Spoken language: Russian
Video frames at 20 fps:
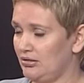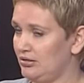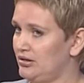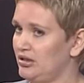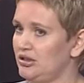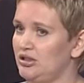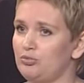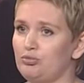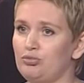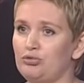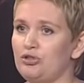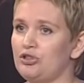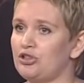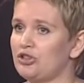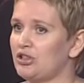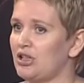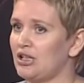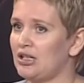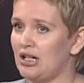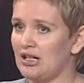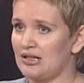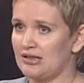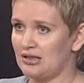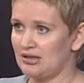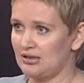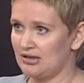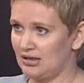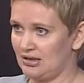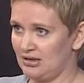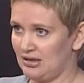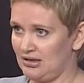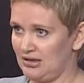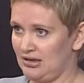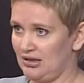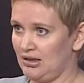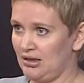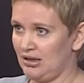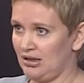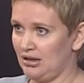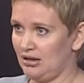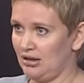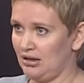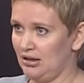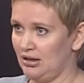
ты не будешь наказан за насилие,